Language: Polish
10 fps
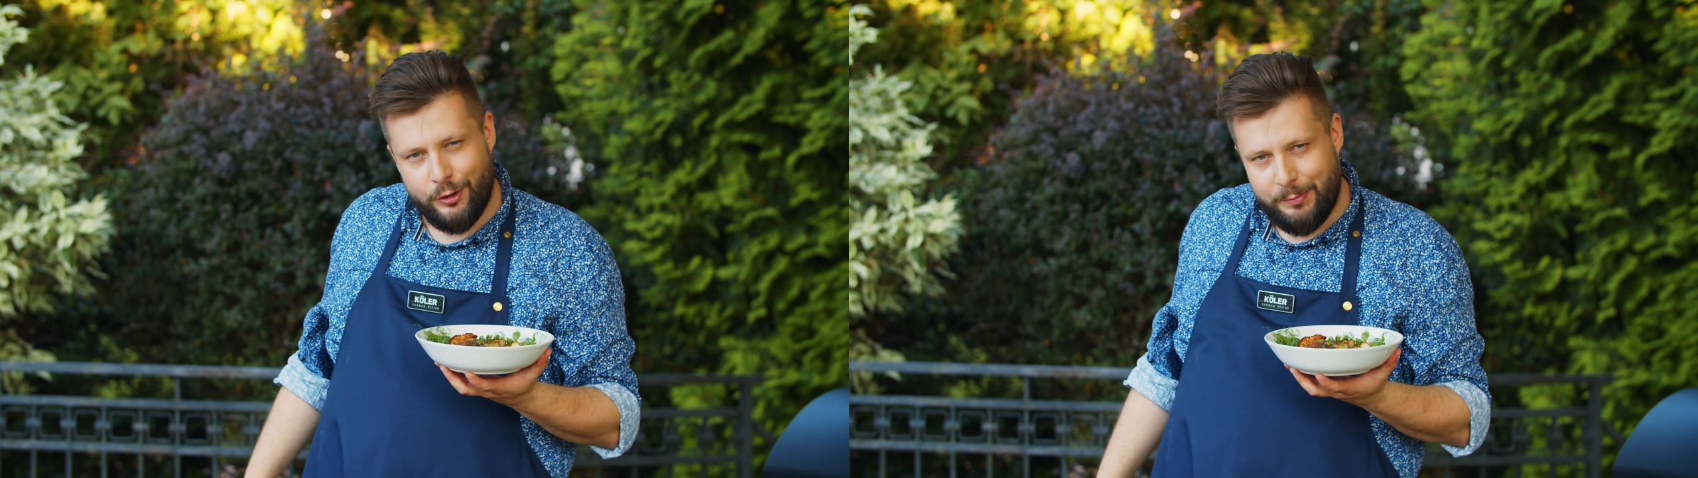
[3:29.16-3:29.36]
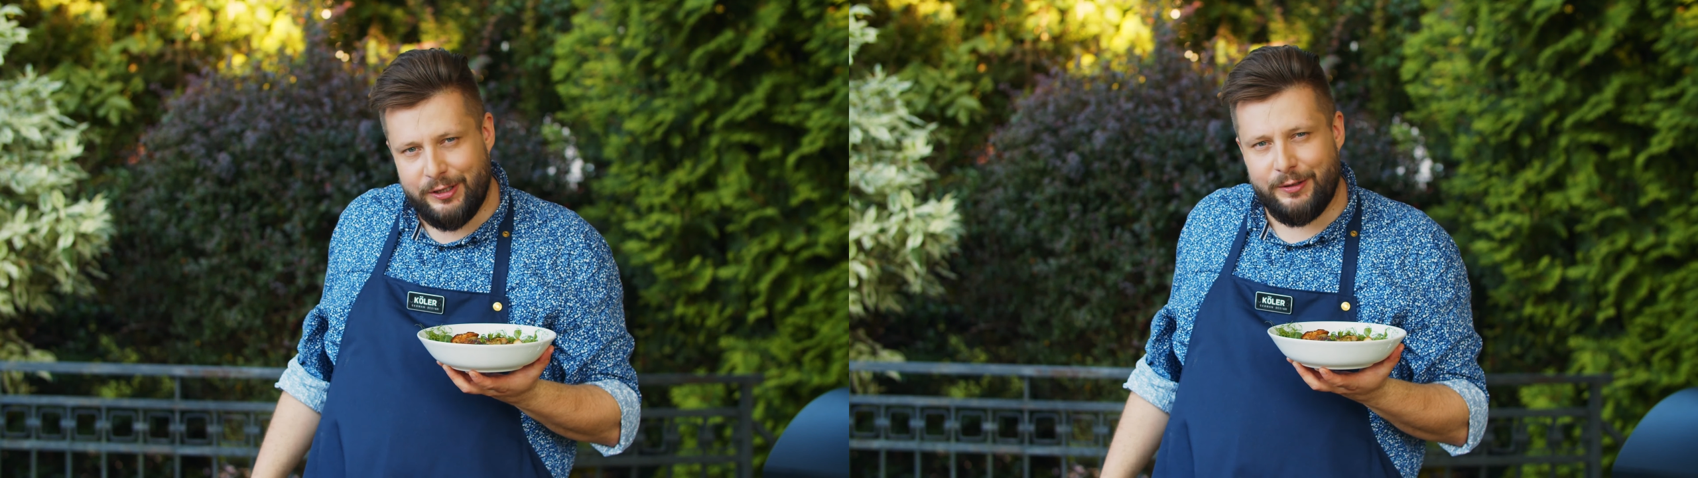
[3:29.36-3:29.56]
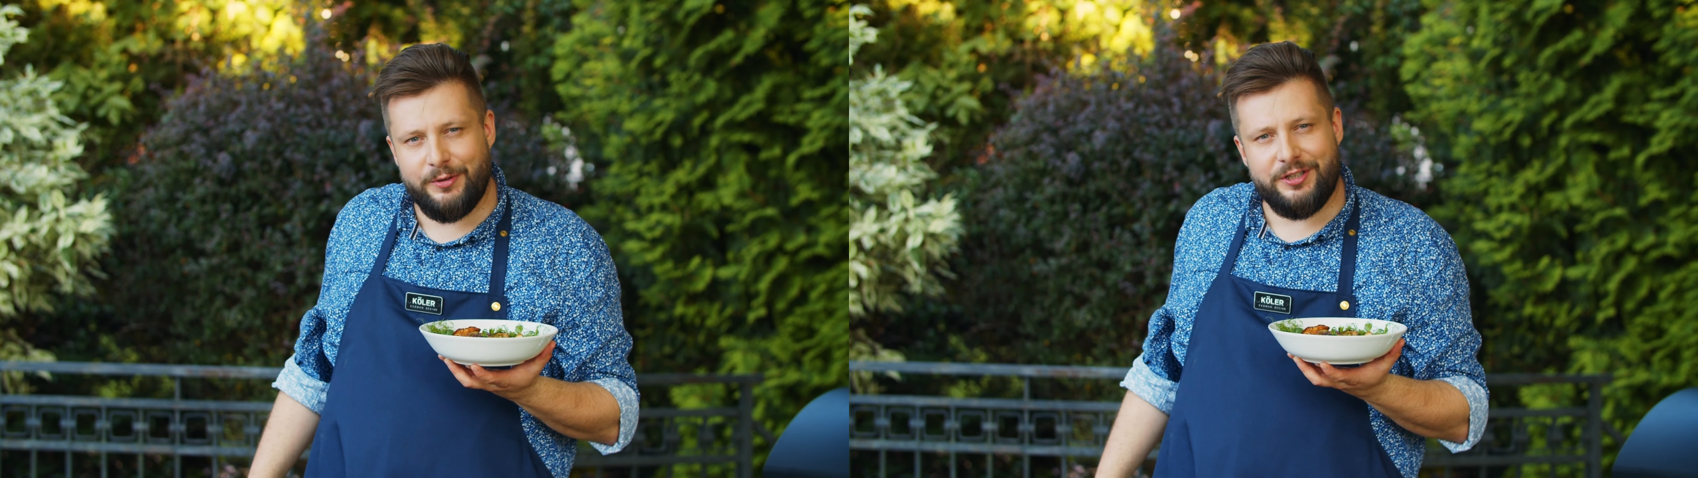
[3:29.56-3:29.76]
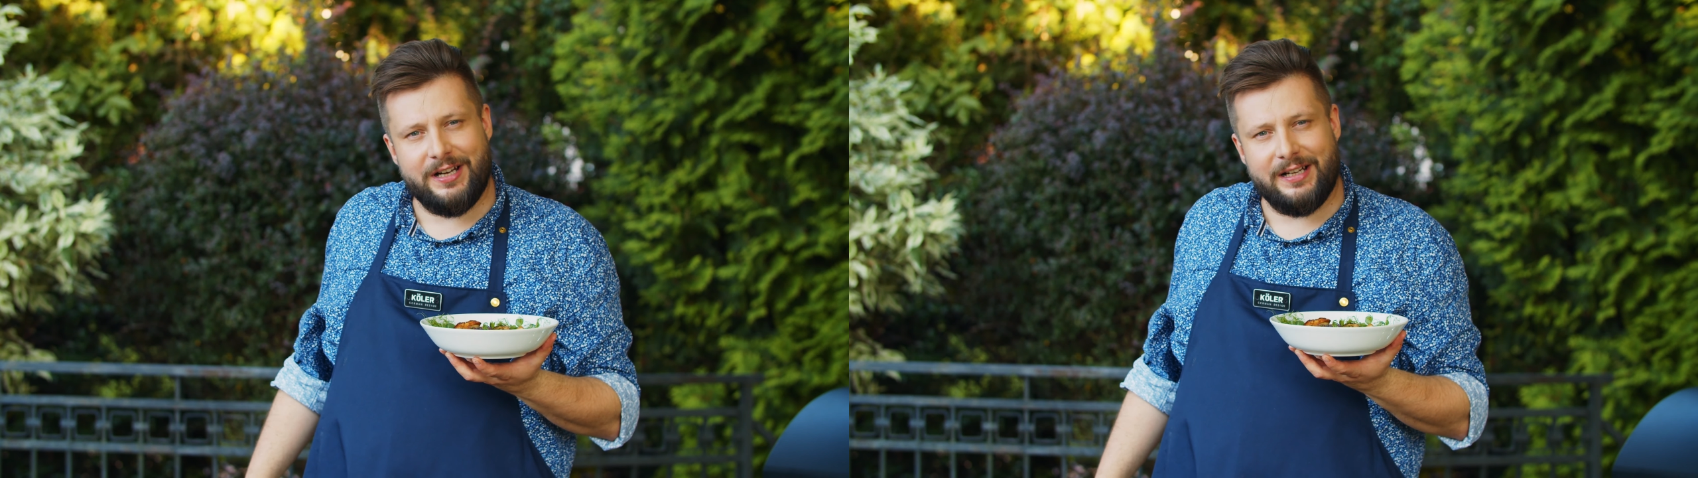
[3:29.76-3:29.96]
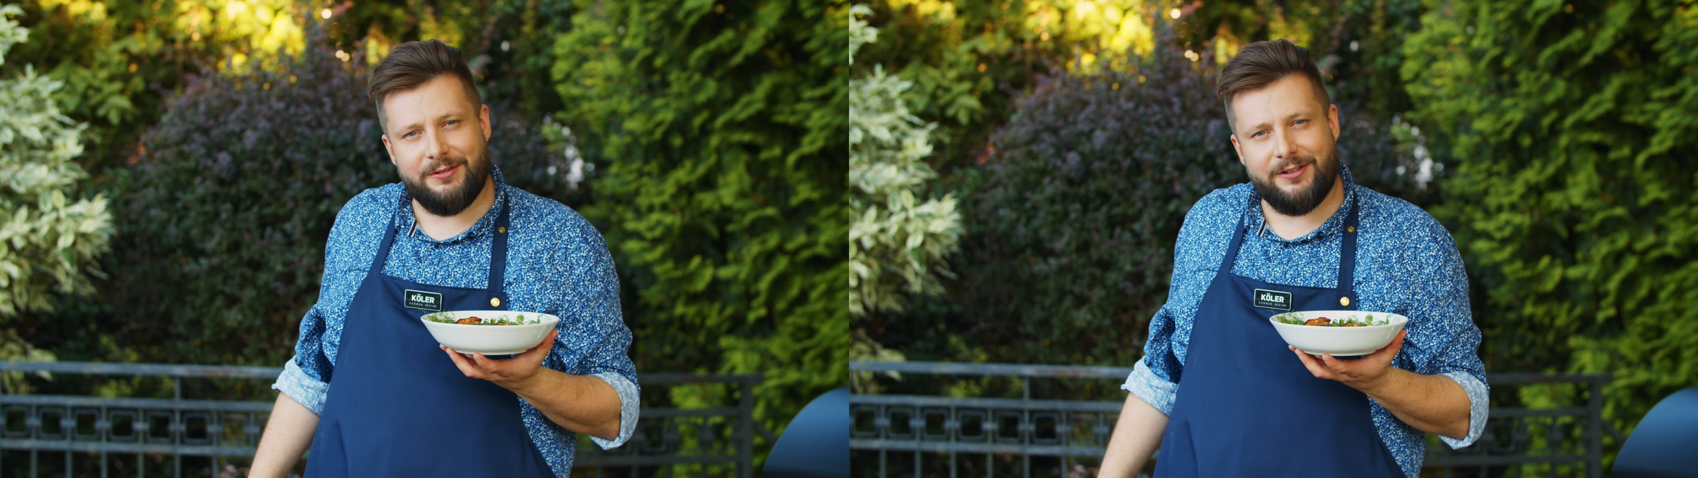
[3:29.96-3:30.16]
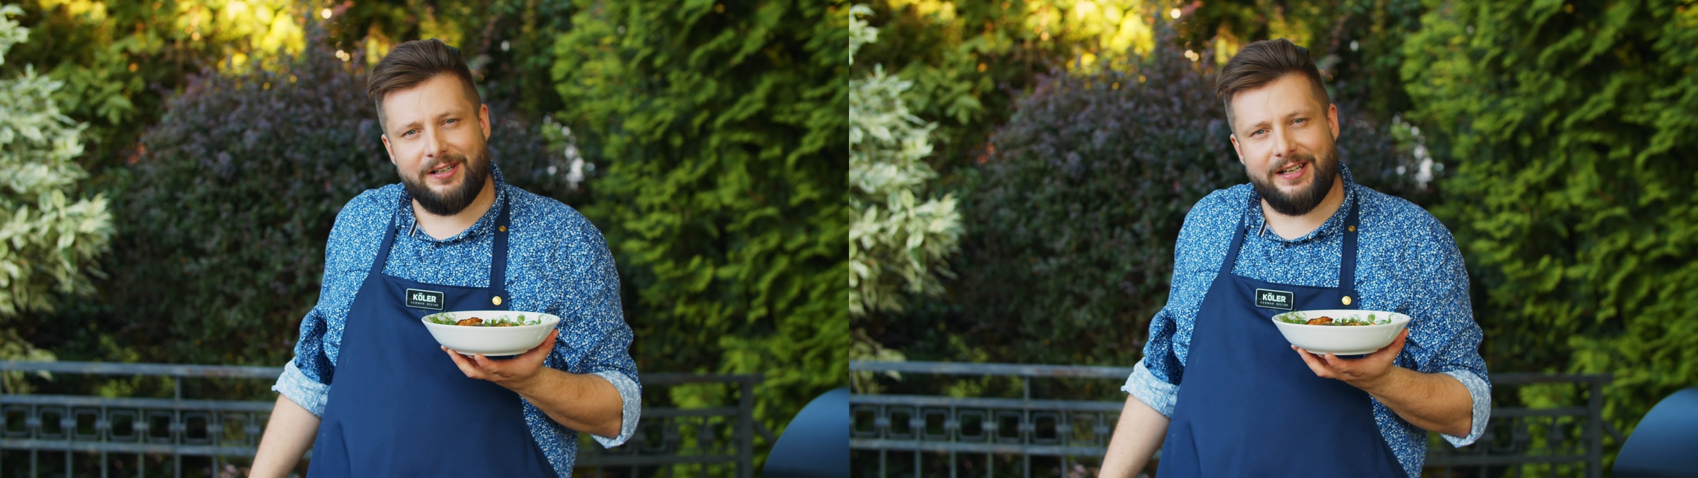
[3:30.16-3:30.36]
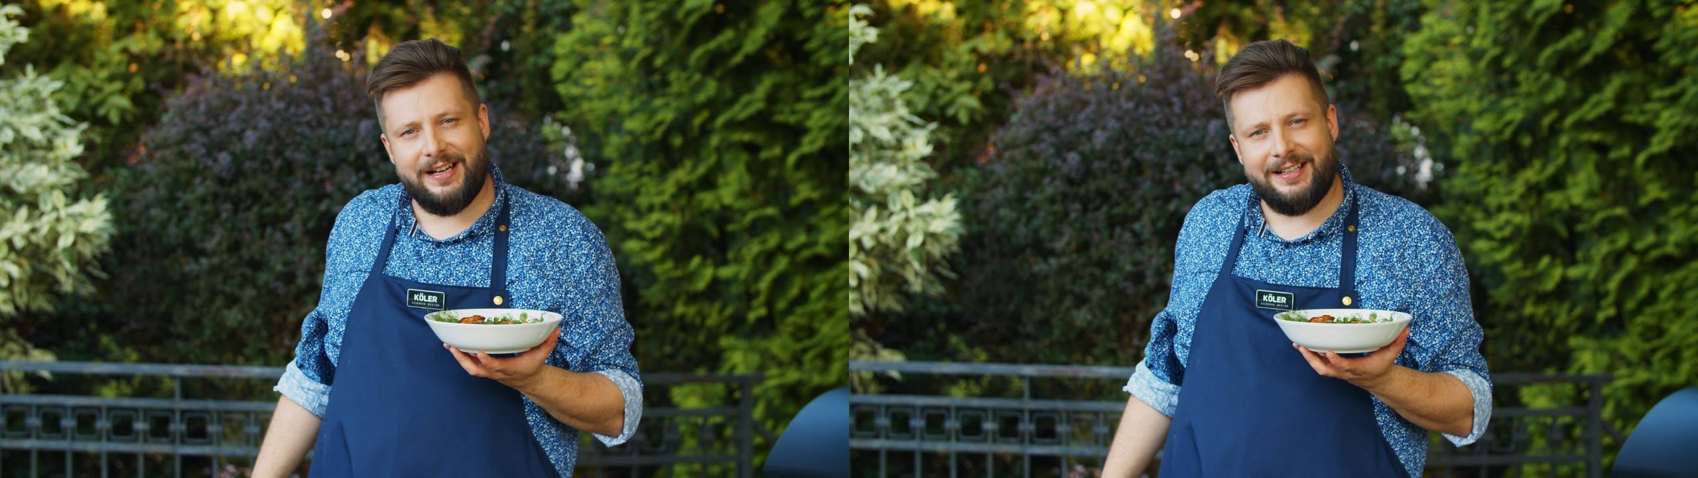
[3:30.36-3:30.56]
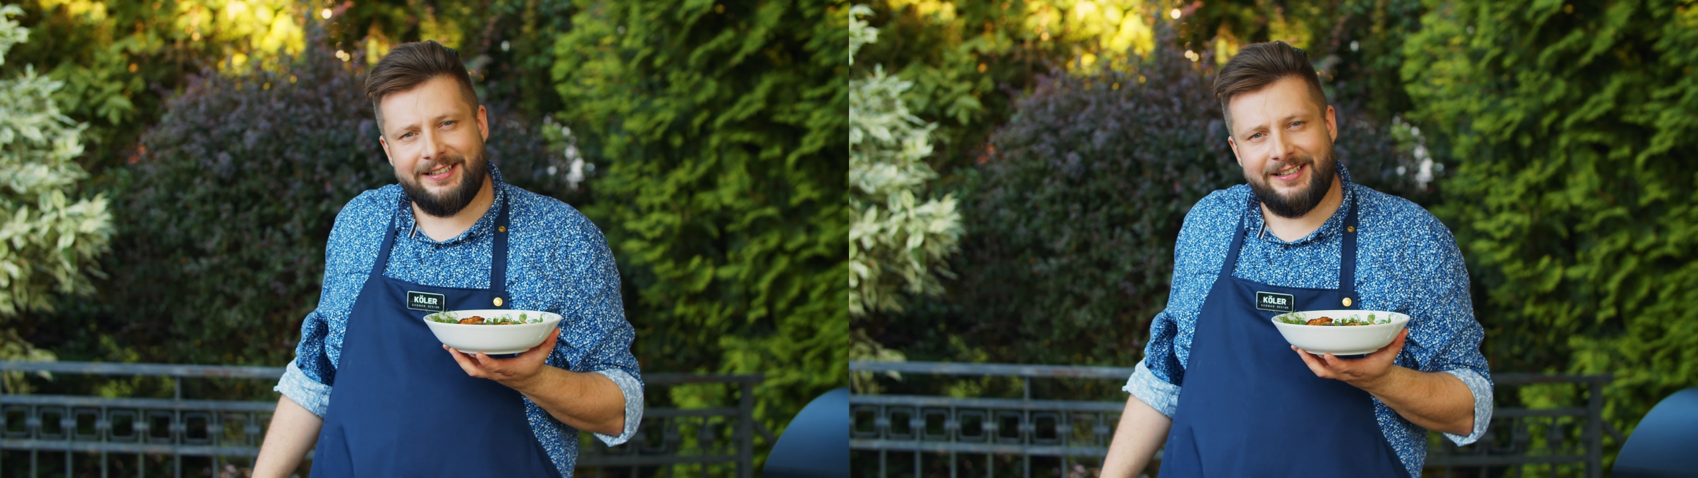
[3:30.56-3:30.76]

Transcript: Subskrybujcie kanał Kolera,